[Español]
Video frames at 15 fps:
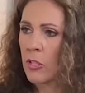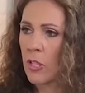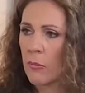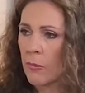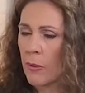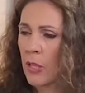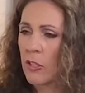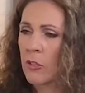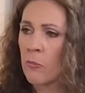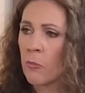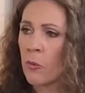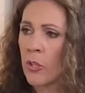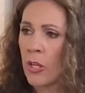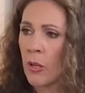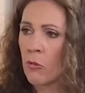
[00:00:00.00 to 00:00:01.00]
también
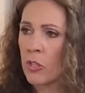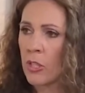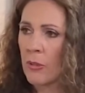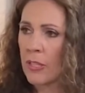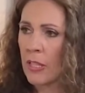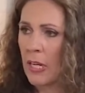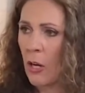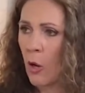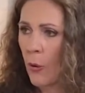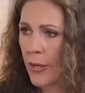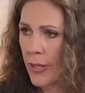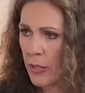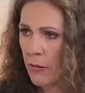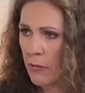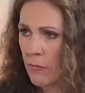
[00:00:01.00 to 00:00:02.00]
podríamos evitar la ojera?